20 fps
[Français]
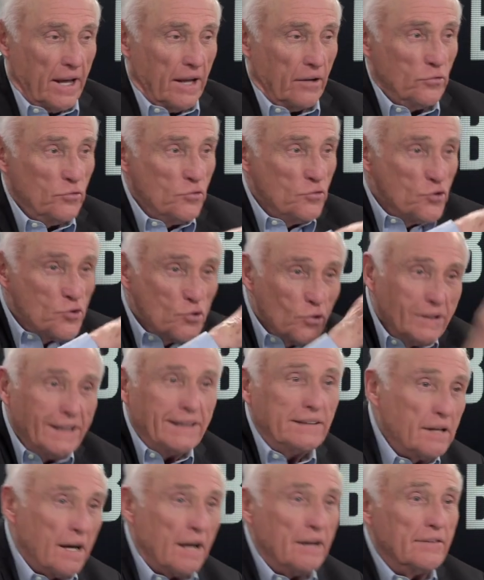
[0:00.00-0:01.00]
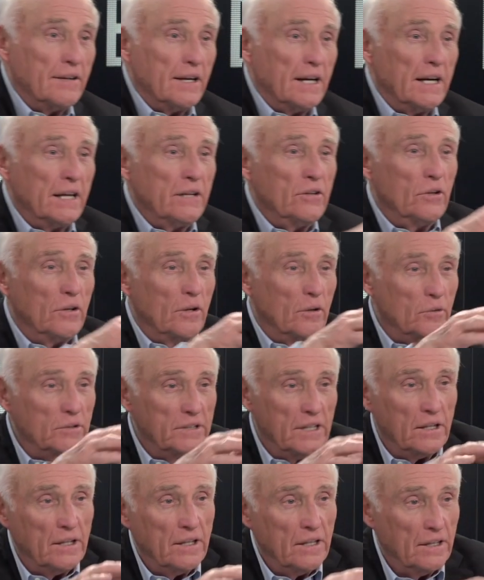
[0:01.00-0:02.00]
une journée de travail,
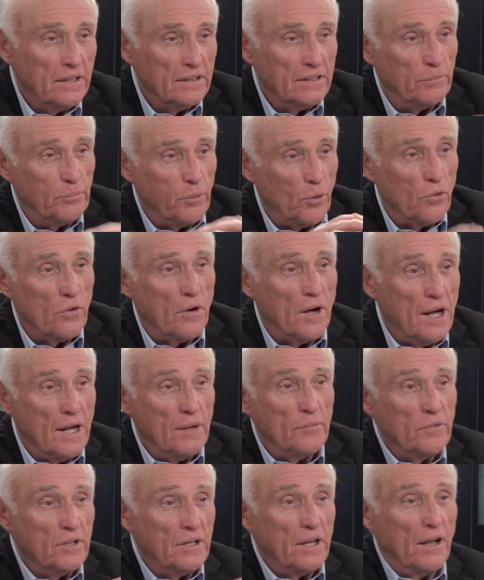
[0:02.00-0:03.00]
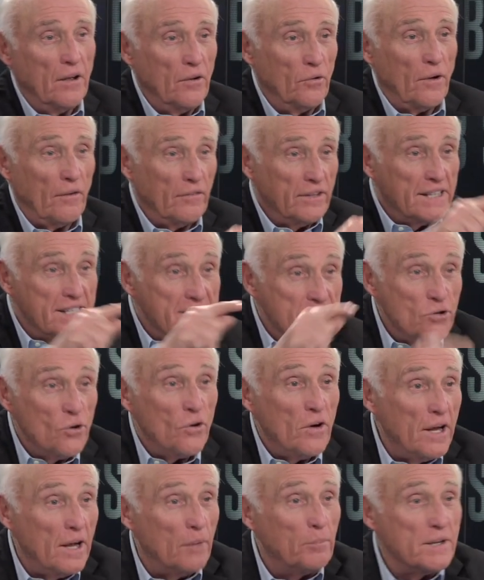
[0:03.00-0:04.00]
des, programmes avec des
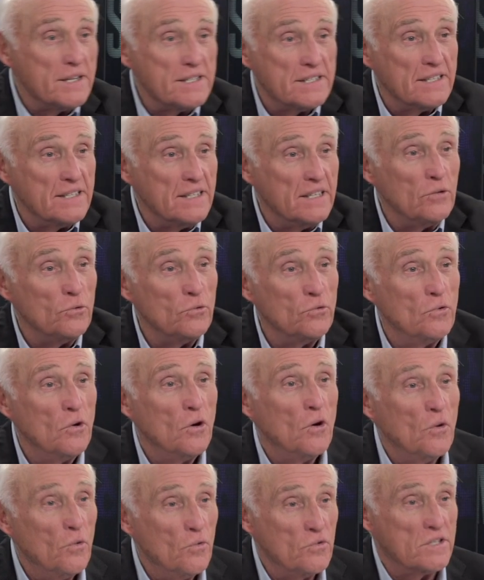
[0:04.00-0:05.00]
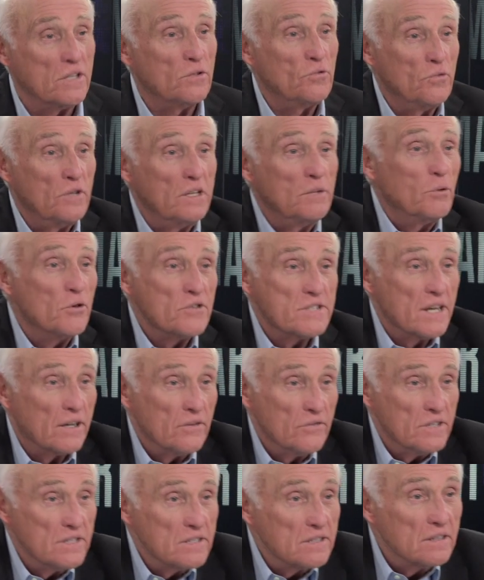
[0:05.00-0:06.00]
horaires précis ou, c'est du libre
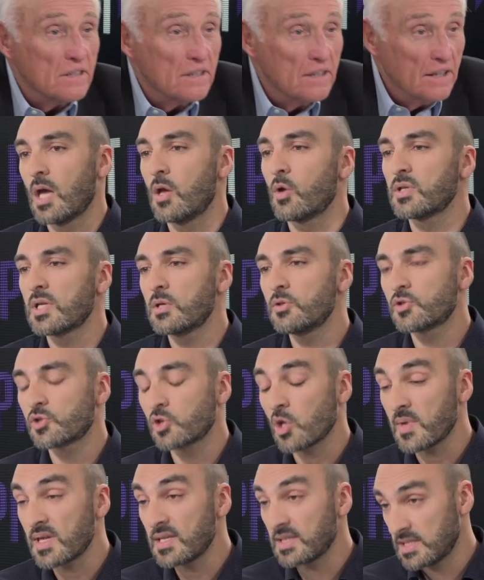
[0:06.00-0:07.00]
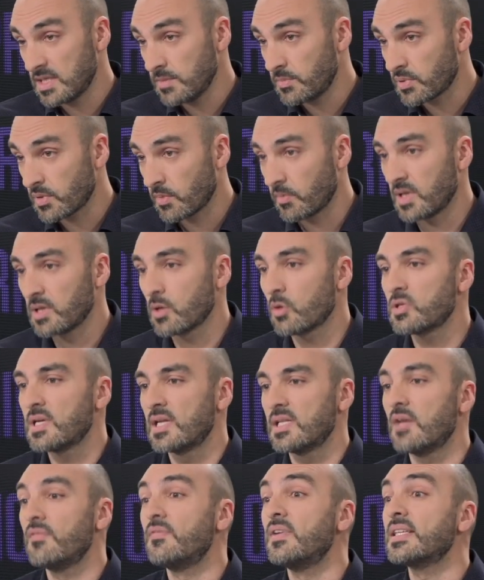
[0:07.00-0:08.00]
service Alors, on a une semaine type. Maintenant, il
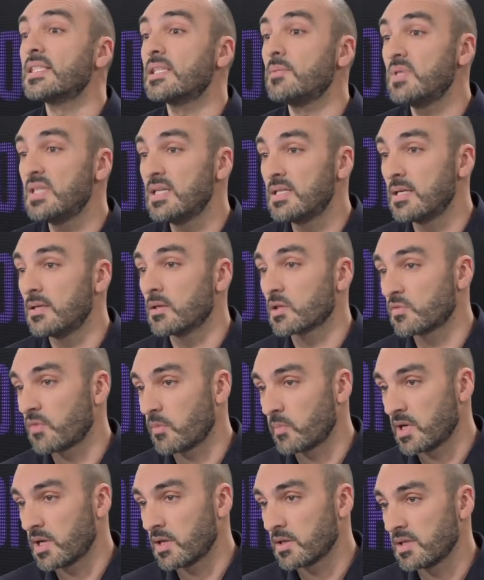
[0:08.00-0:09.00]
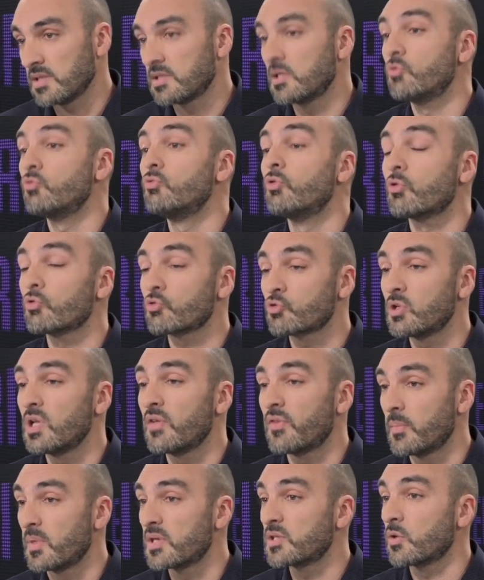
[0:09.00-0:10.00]
y a de la flexibilité dans ce format-là. Et c'est tout l'enjeu de
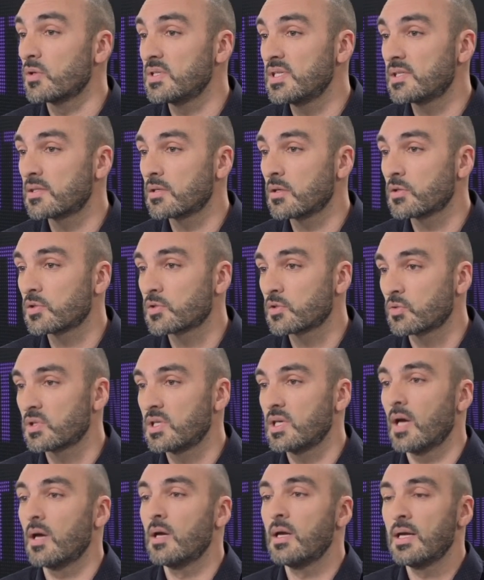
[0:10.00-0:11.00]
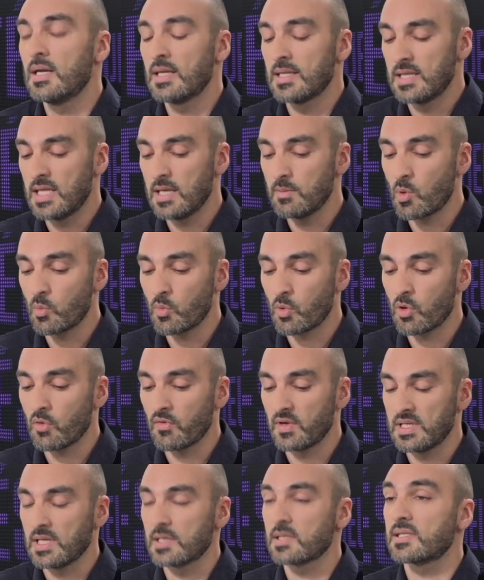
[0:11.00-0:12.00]
la formation à distance. Donc, il y a des moments,
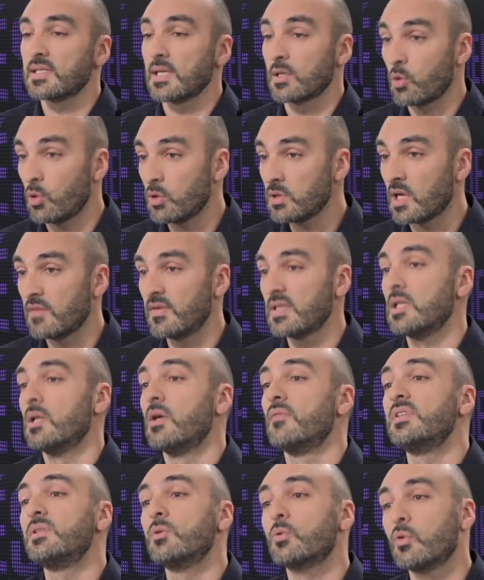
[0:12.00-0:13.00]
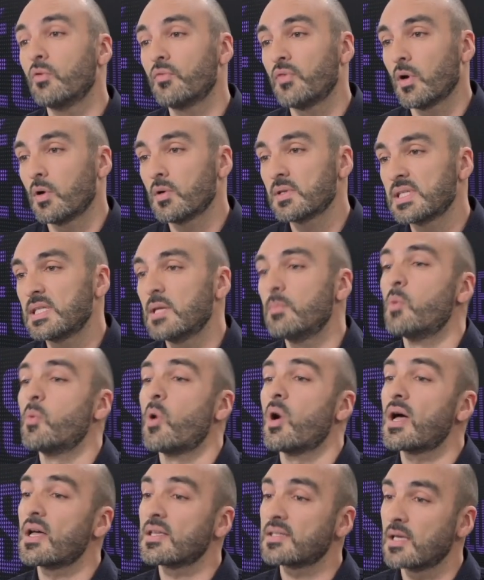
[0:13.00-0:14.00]
on va dire, synchrones avec de la visioconférence c'est des
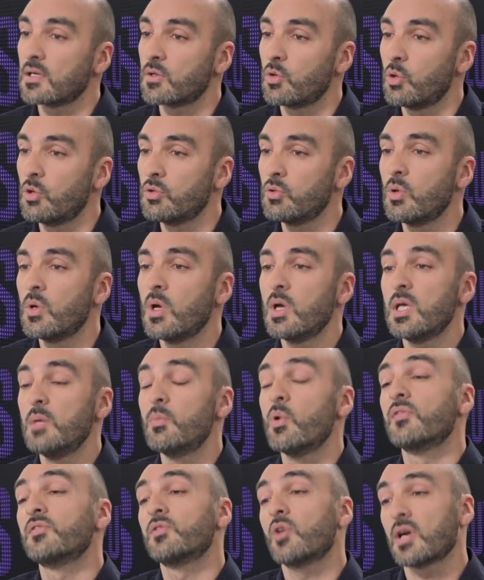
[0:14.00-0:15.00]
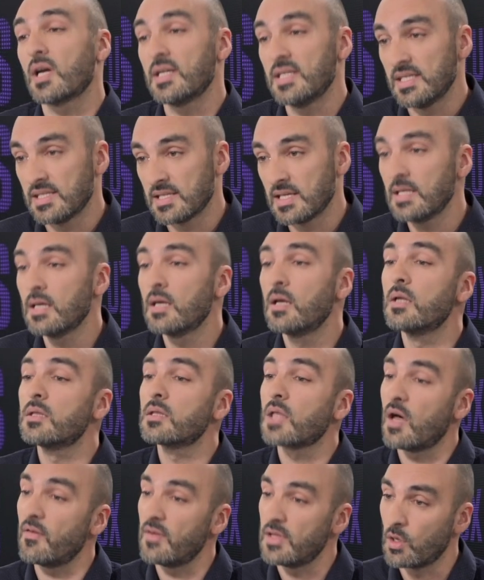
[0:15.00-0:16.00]
moments asynchrones. Ils peuvent s'organiser,
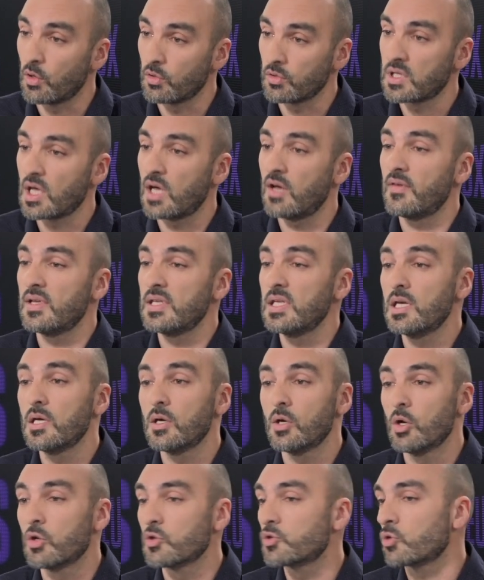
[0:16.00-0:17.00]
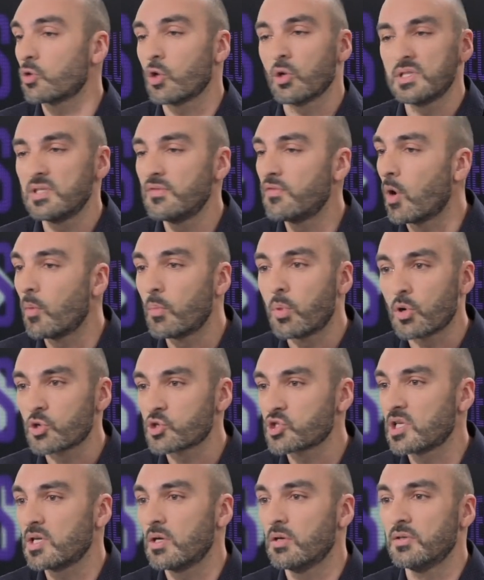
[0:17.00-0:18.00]
travailler, euh, sur leurs différents
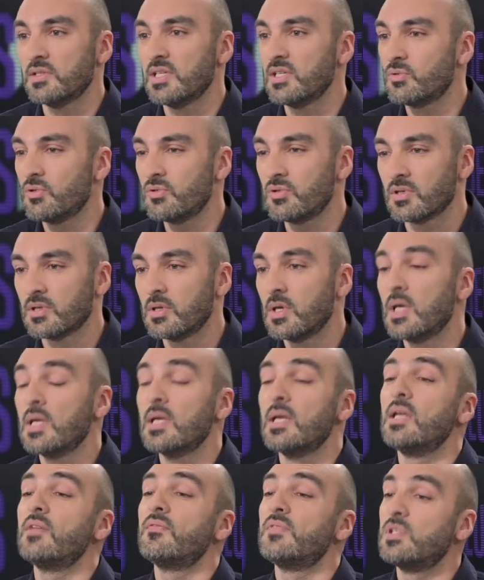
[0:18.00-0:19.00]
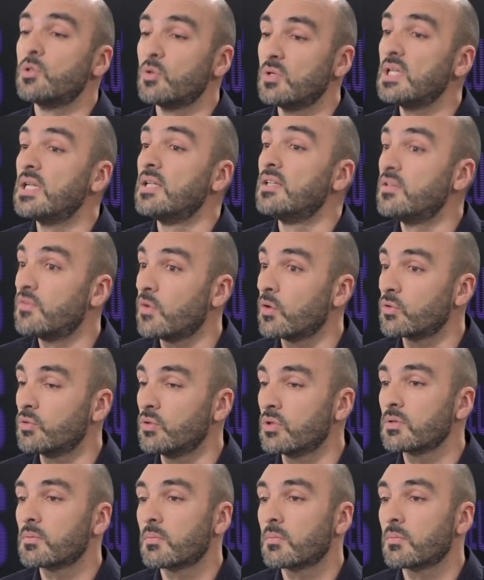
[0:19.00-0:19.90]
projets euh, d'études et visionner les différents cours.